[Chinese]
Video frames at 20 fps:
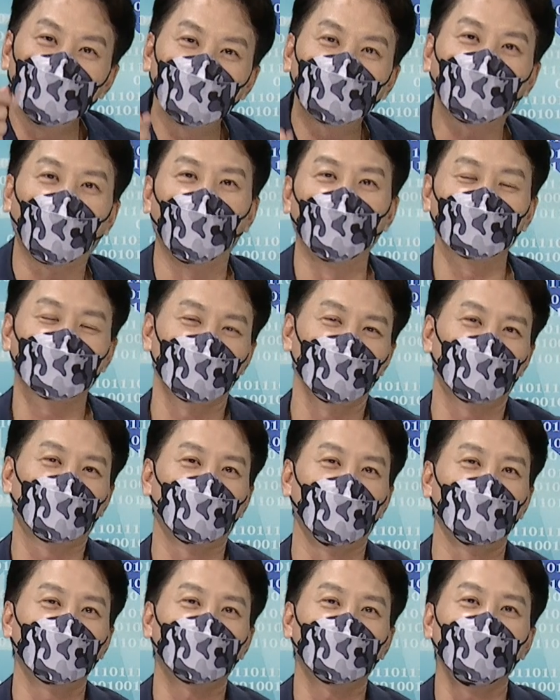门投资
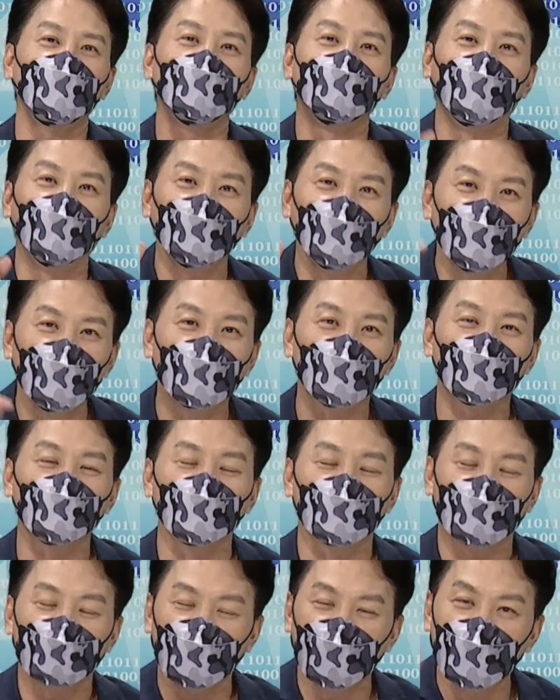学，是一门艺
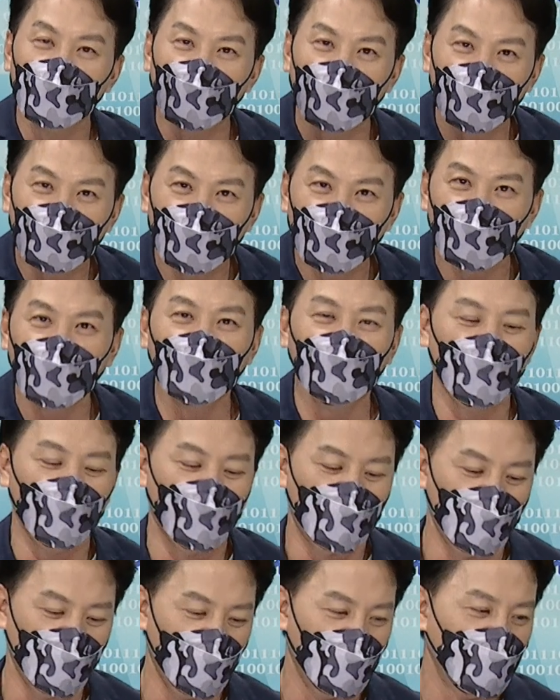术，是一门心理
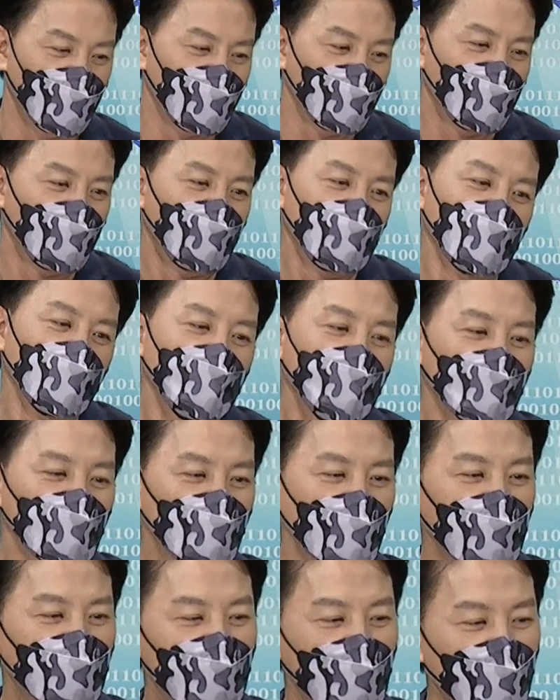学，
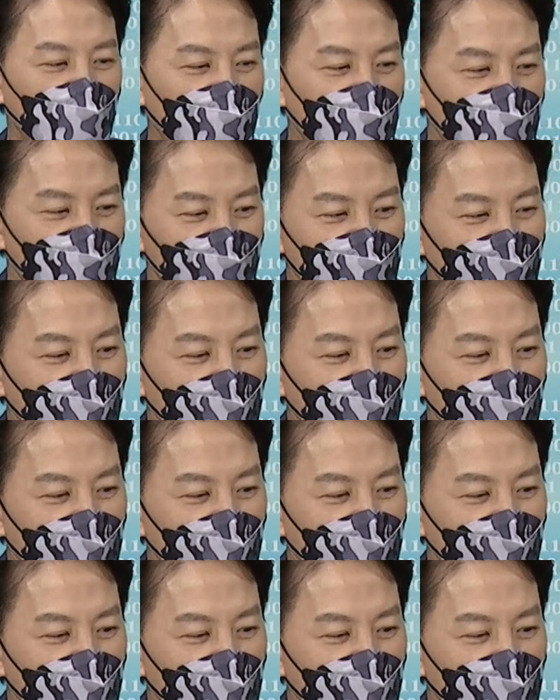所以各位，